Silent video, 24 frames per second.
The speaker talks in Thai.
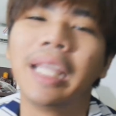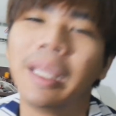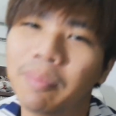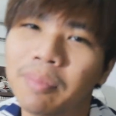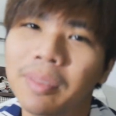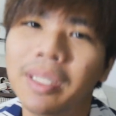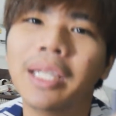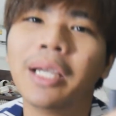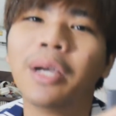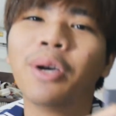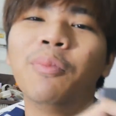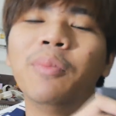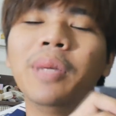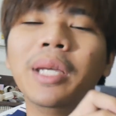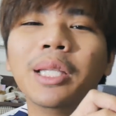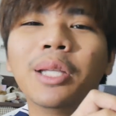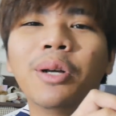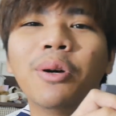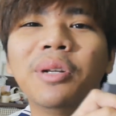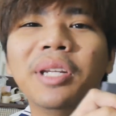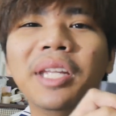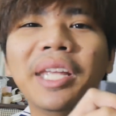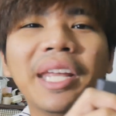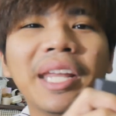คลิปนี้ก็มี
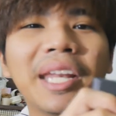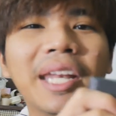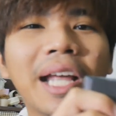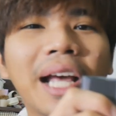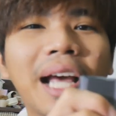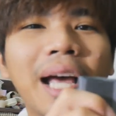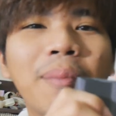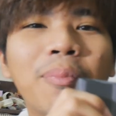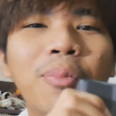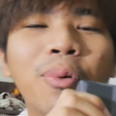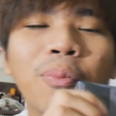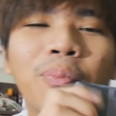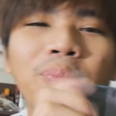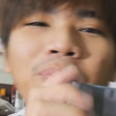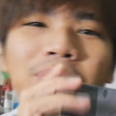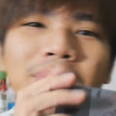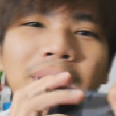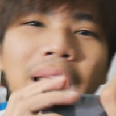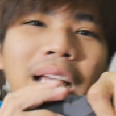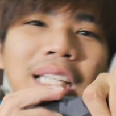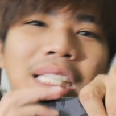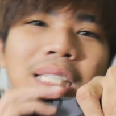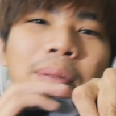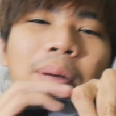เท่านี้นะครับผม
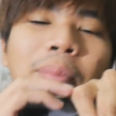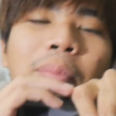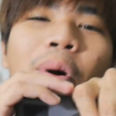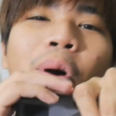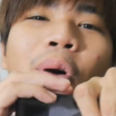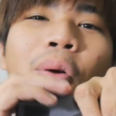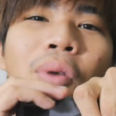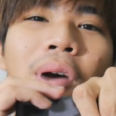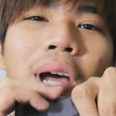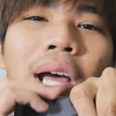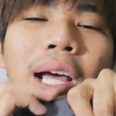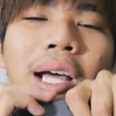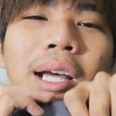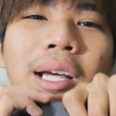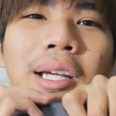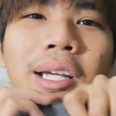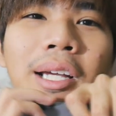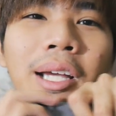อยากจะมาบอกว่า